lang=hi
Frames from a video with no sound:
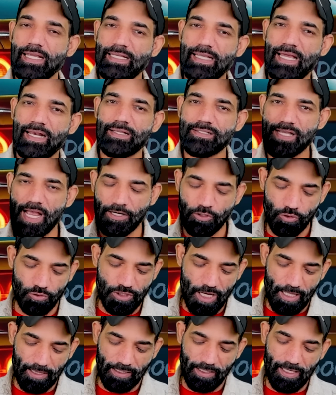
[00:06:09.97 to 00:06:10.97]
ये रिजेक्ट हो
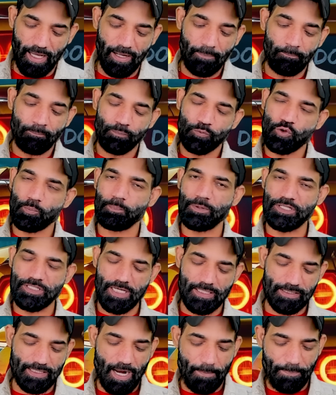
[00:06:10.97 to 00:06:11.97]
जाती है तो
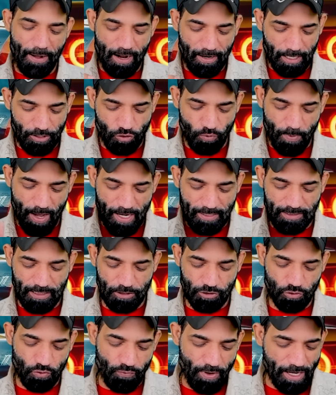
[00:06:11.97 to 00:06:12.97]
पीछे स्टेप आके दोबारा से
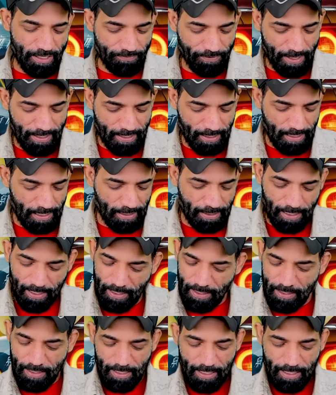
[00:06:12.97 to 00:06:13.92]
इसको वेरीफाई कर लेंगे